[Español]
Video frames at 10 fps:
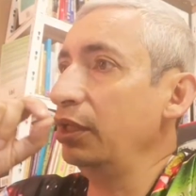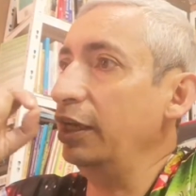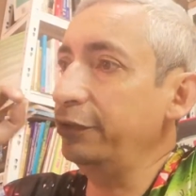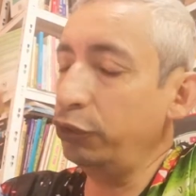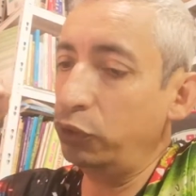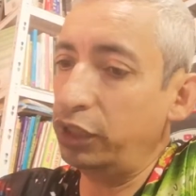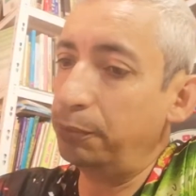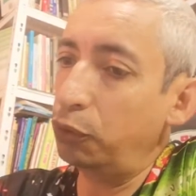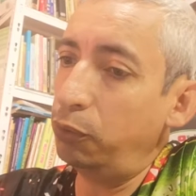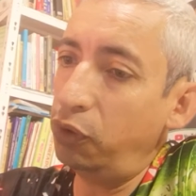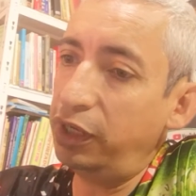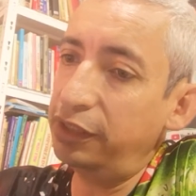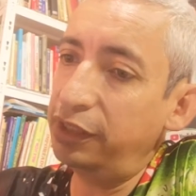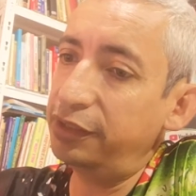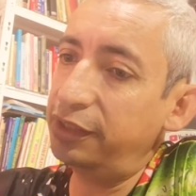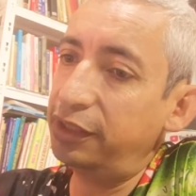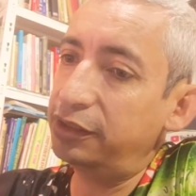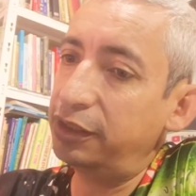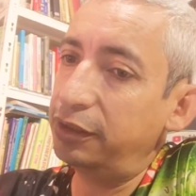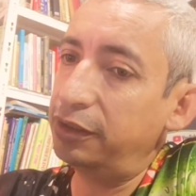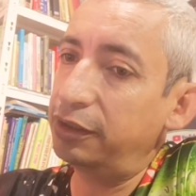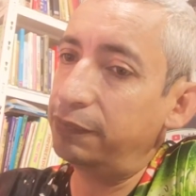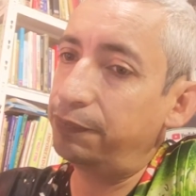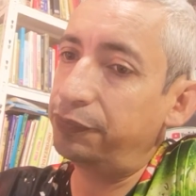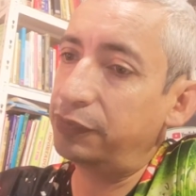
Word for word: Eso lo que provocan es de que te,